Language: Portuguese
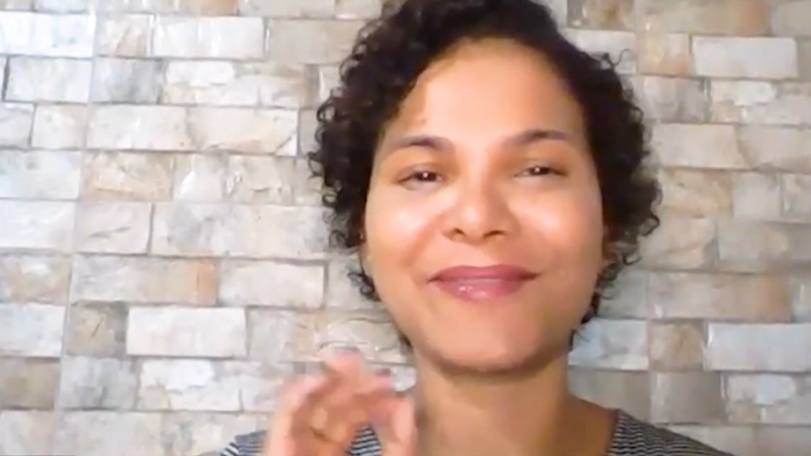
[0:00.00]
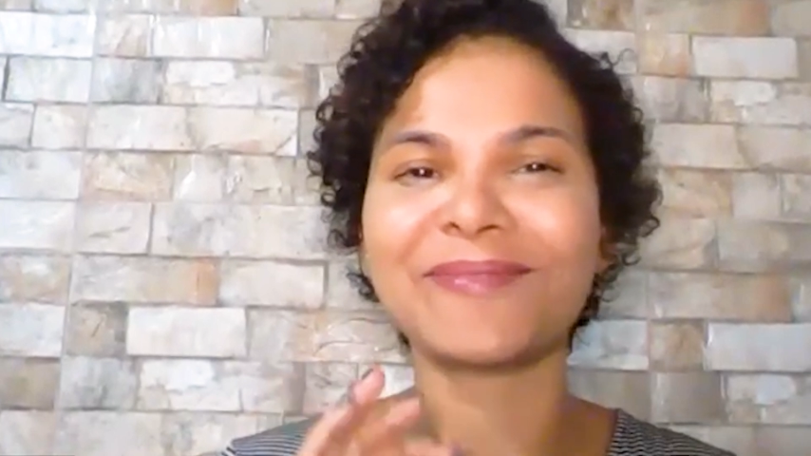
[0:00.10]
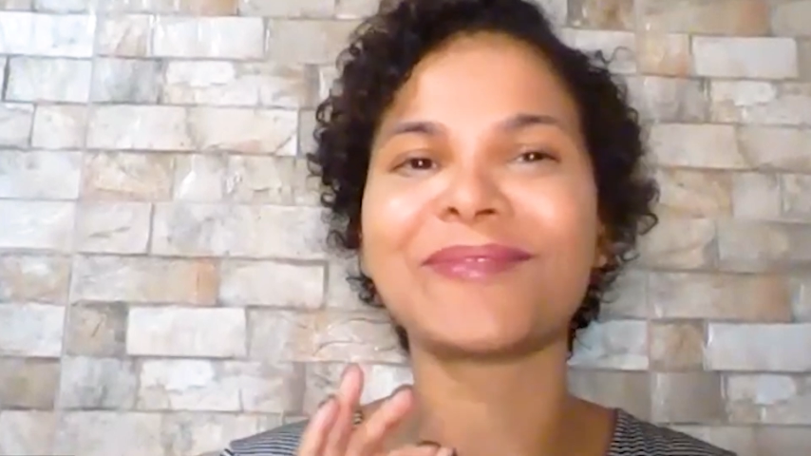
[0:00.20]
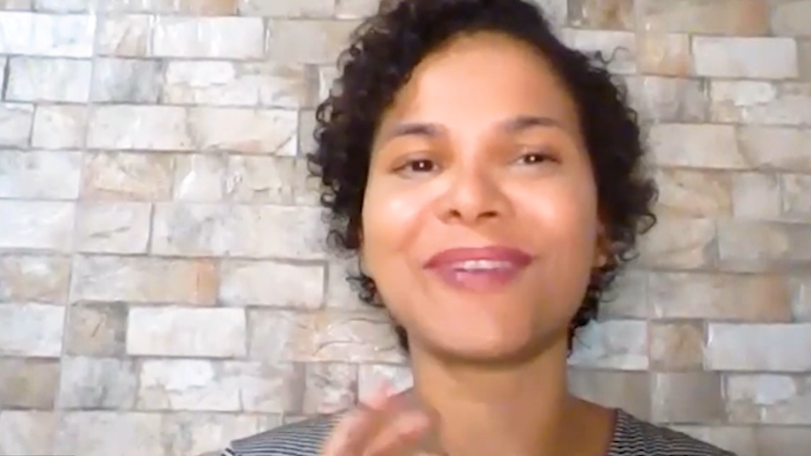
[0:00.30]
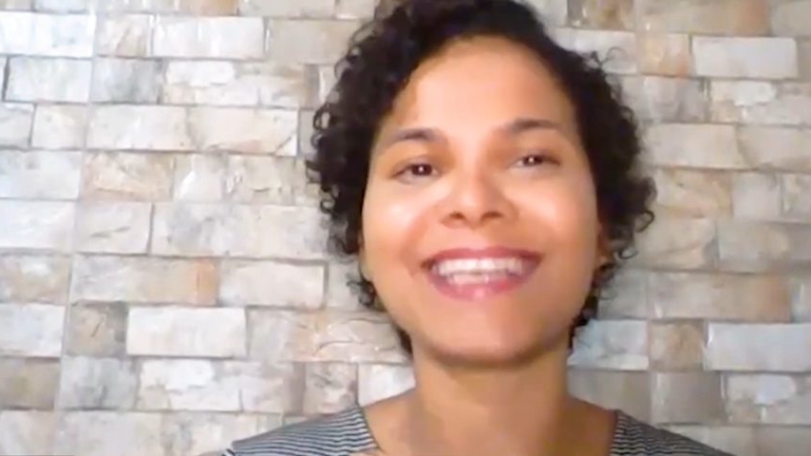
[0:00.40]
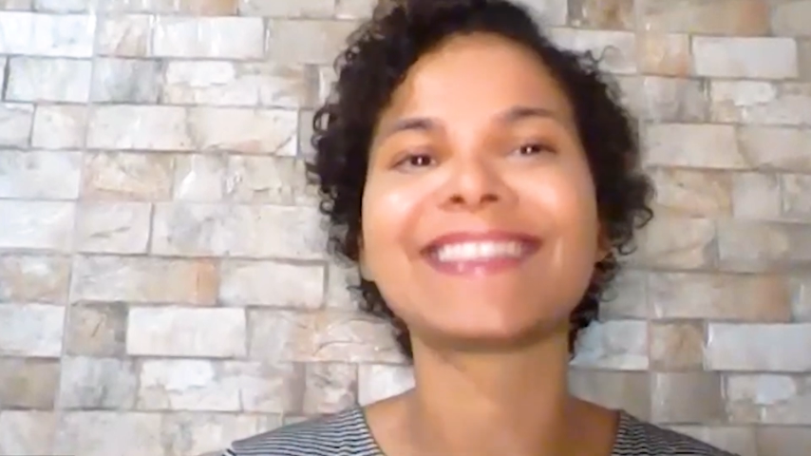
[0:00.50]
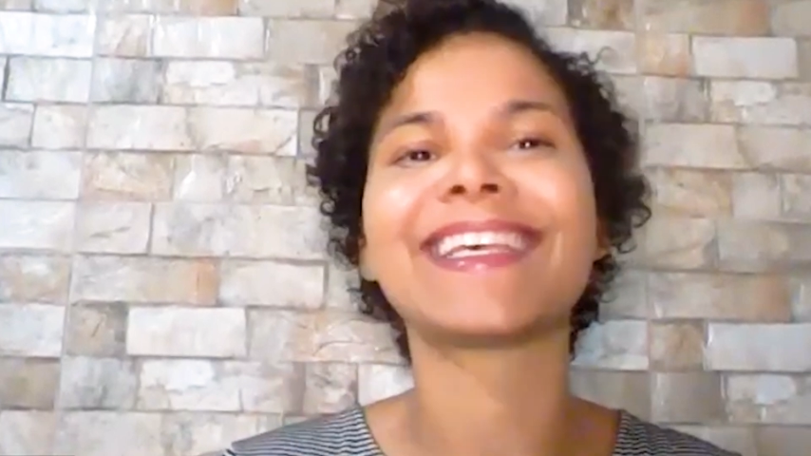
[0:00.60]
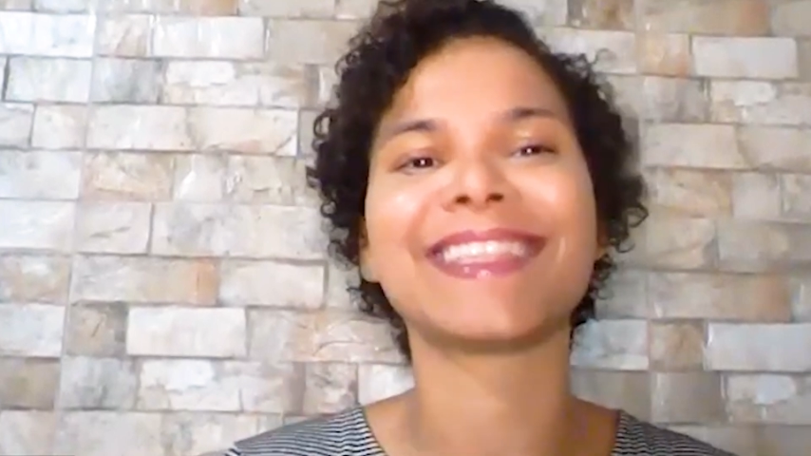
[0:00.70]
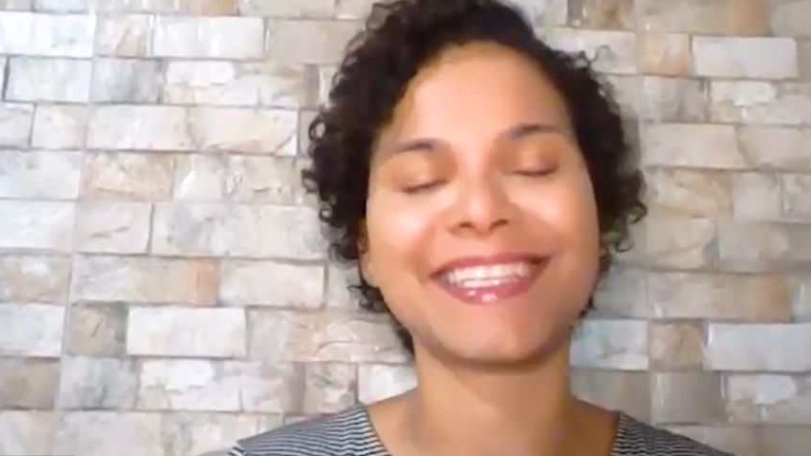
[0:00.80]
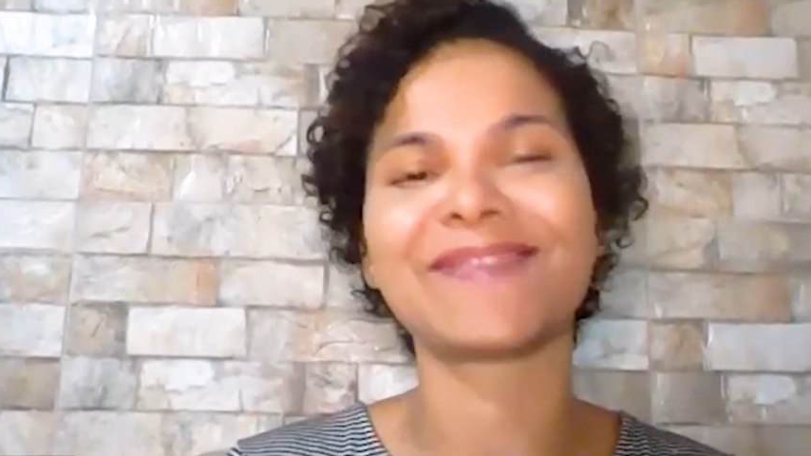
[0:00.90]
com toda
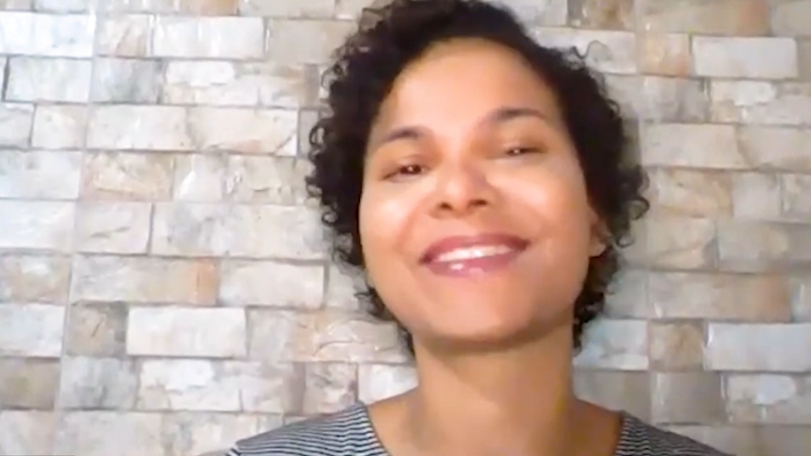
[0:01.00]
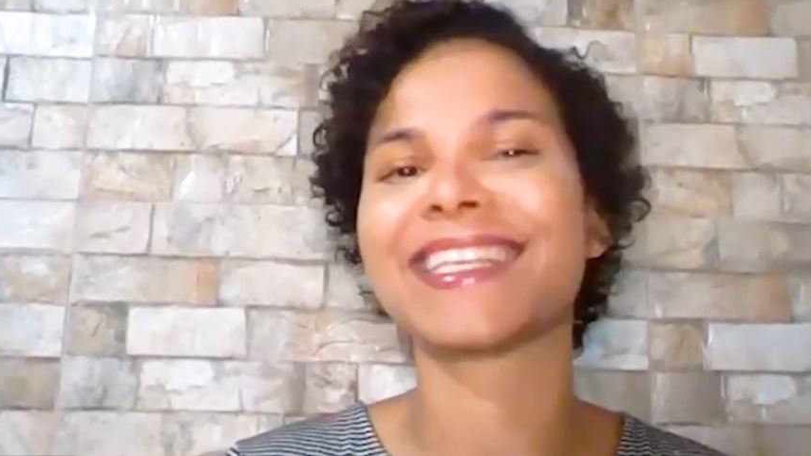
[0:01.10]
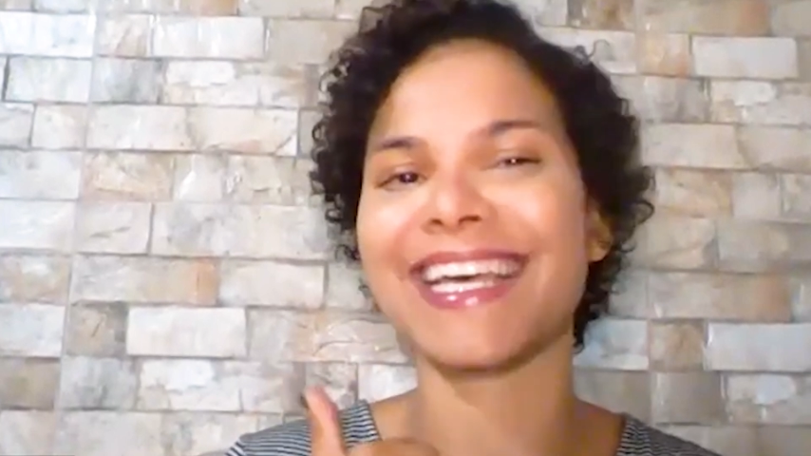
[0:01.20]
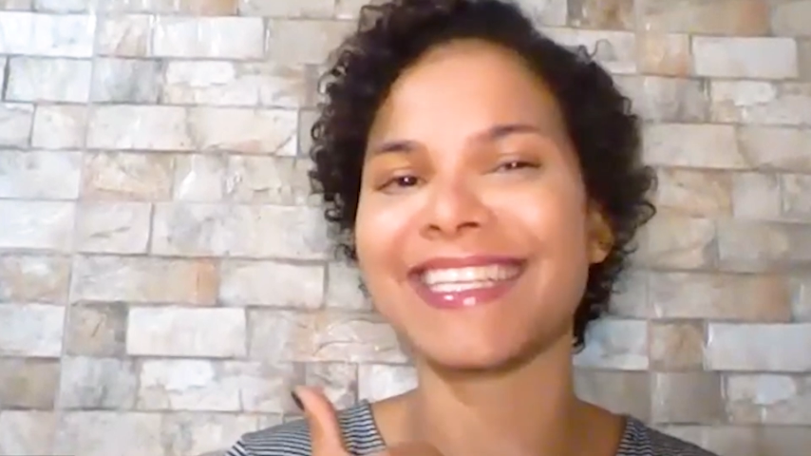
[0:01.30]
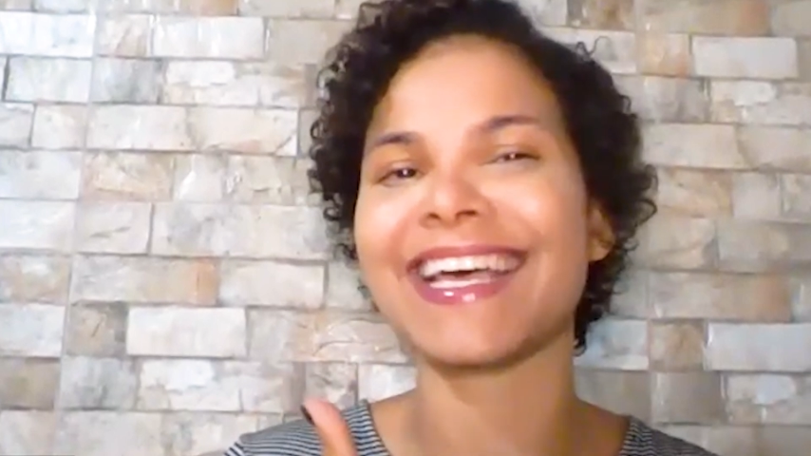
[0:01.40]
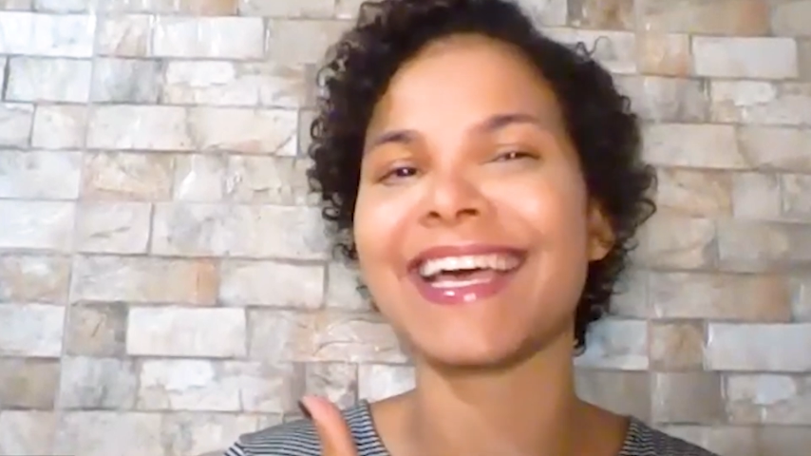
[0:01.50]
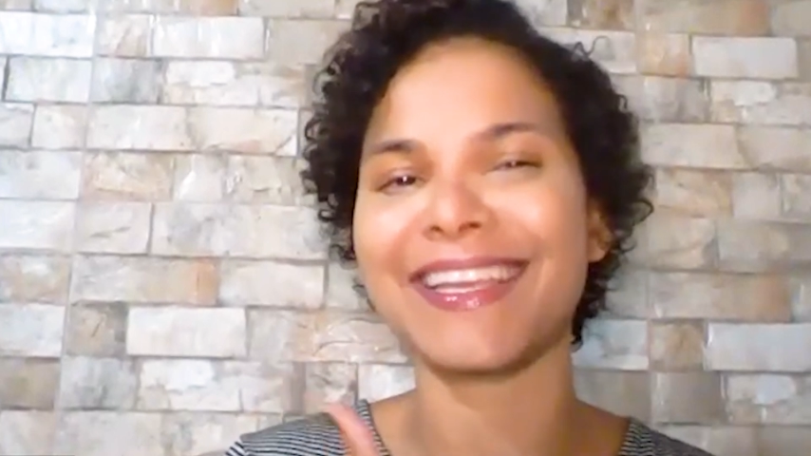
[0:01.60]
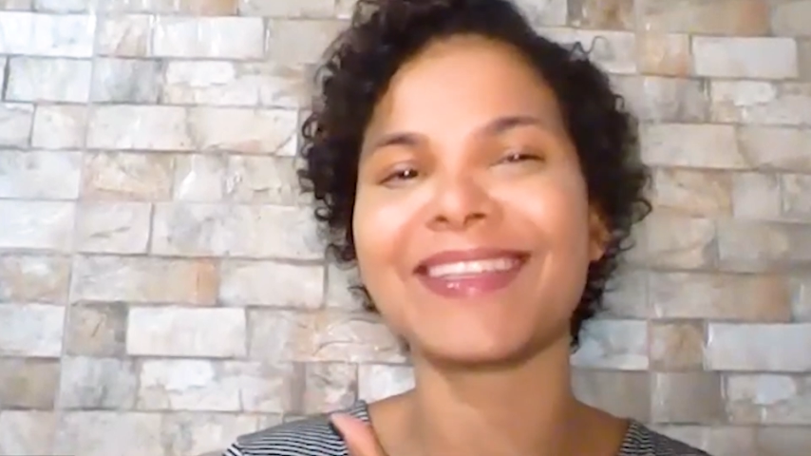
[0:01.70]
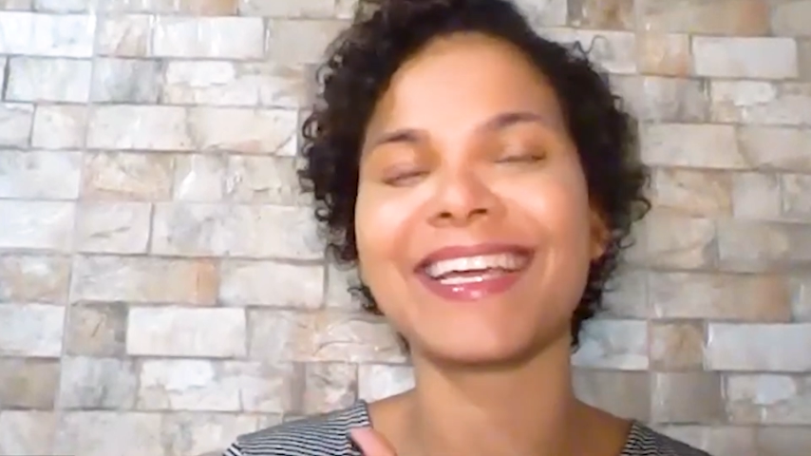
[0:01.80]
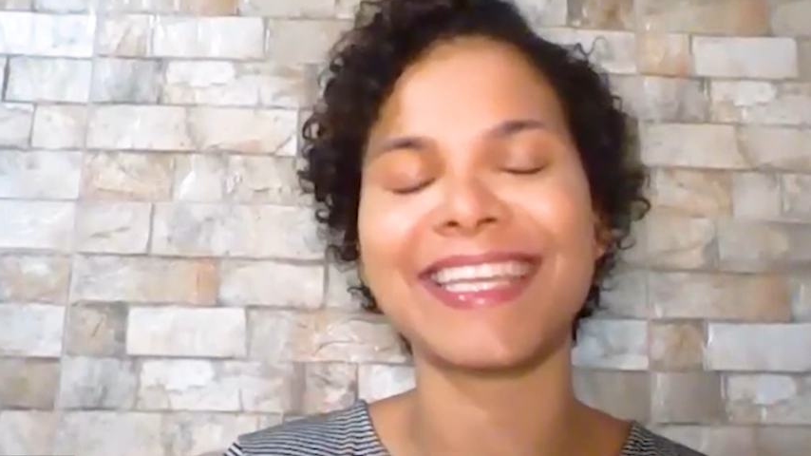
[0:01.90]
certeza você está
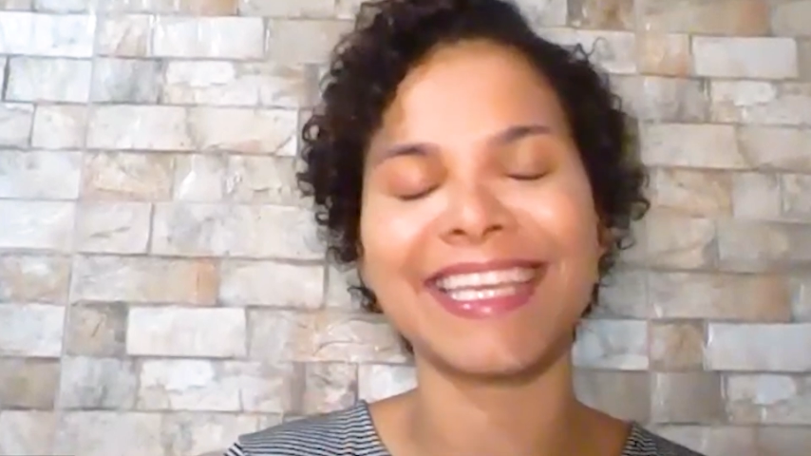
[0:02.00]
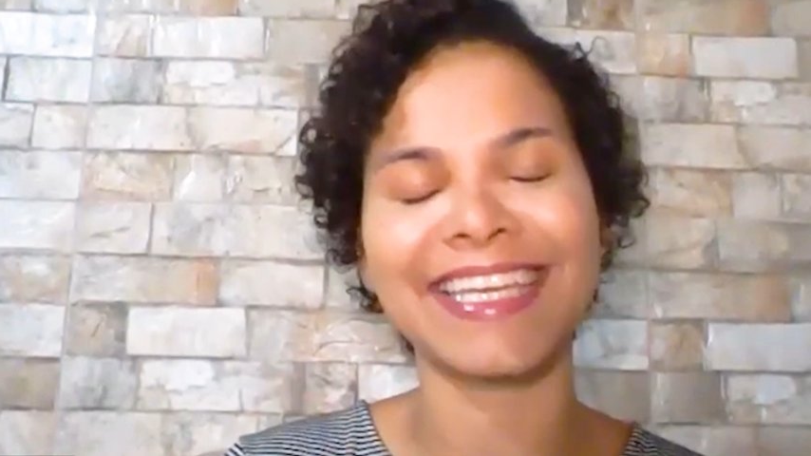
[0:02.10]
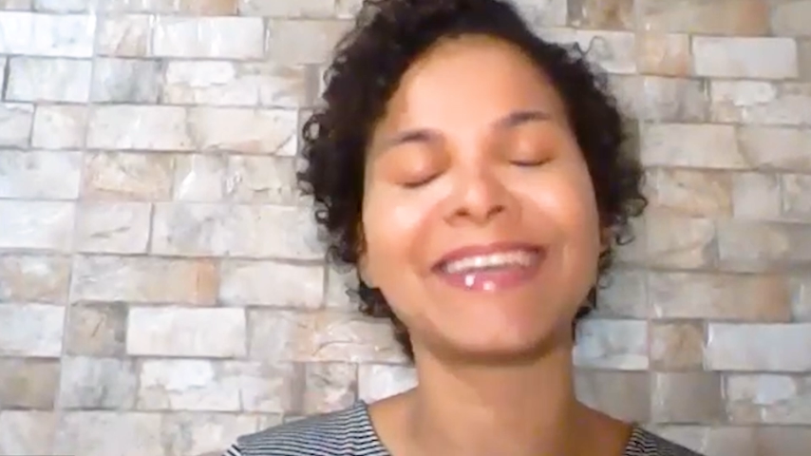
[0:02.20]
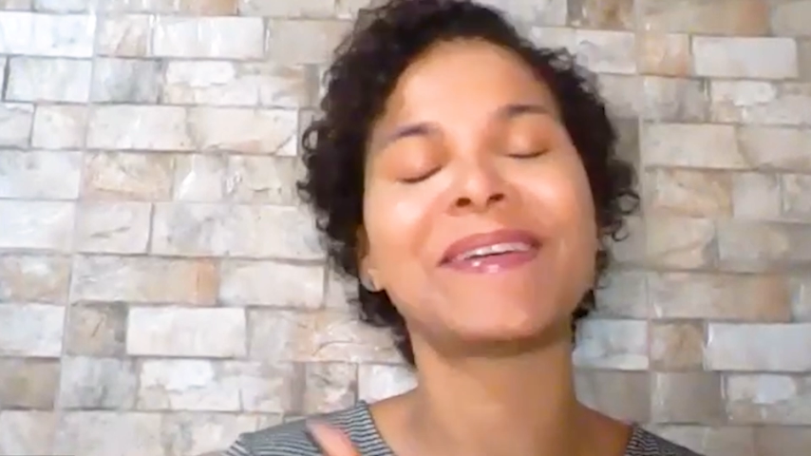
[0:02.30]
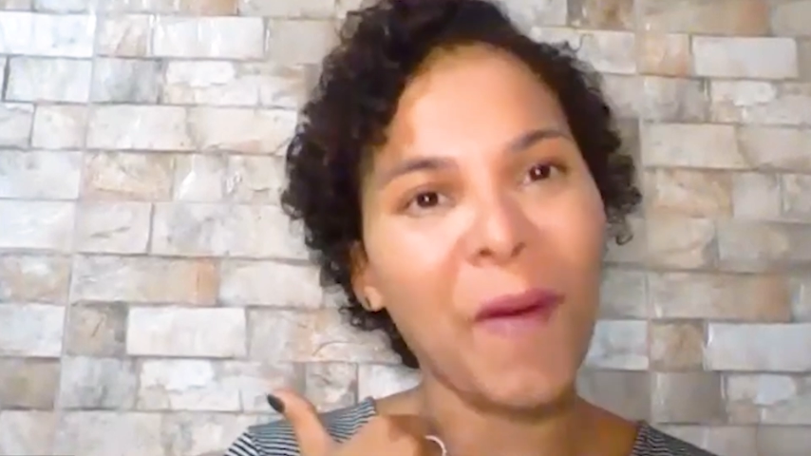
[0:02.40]
saindo daqui